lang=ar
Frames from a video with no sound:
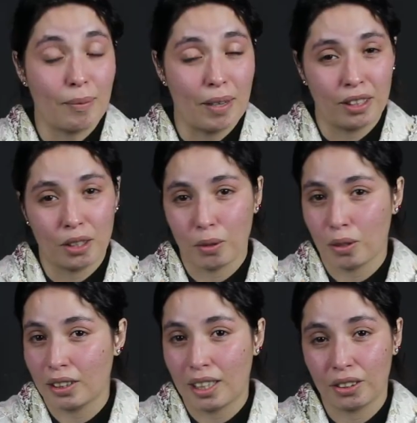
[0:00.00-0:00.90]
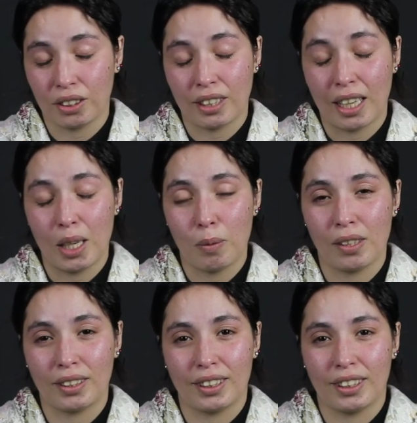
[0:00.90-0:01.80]
لي ما عنديش كورطاج نهار اللي
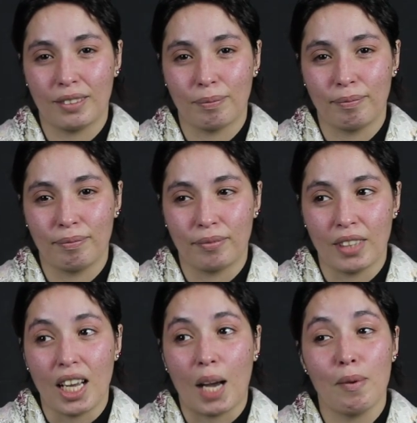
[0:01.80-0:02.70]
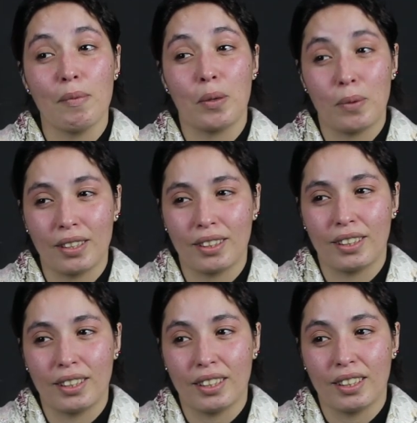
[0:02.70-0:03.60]
ولدت قبل ما
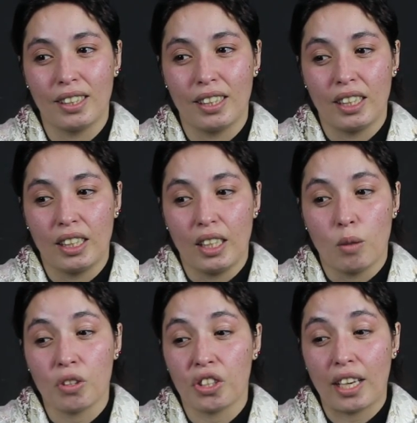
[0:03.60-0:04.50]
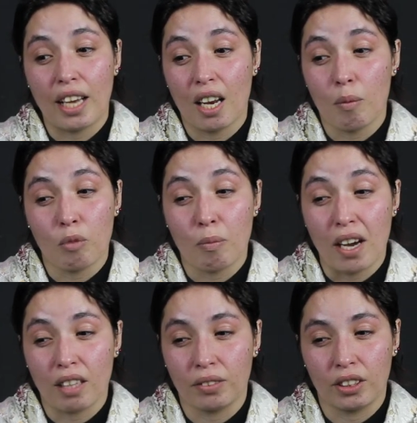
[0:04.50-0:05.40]
نولد واش قالها لمو ما
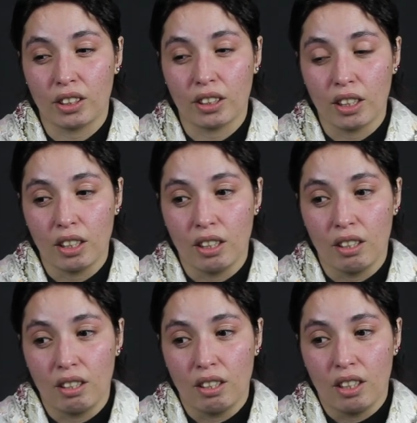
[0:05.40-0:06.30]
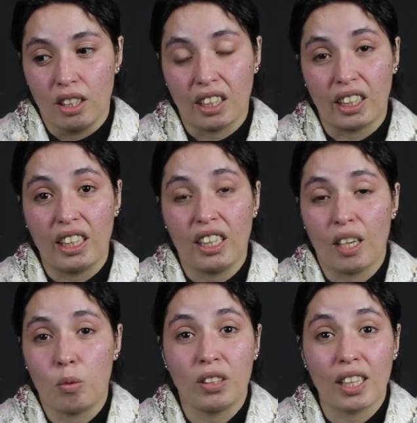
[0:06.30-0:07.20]
عرفتش قالت
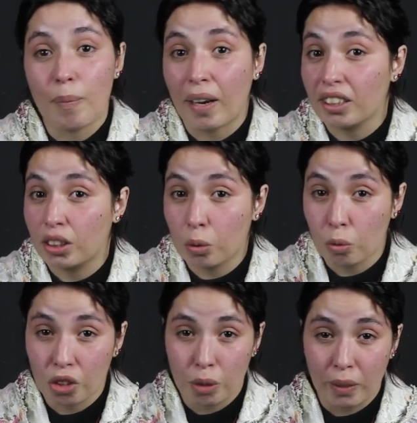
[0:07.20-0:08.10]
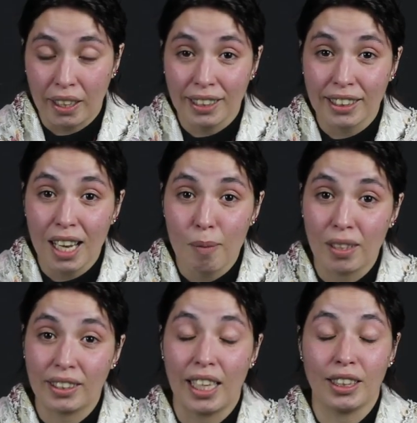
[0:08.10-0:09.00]
لي ولدي راه ما غيتزوجش بك حتى
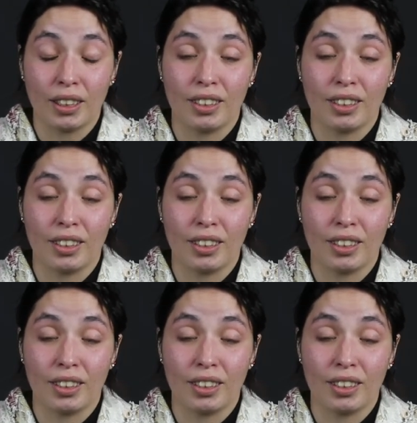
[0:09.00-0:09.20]
حملت عاد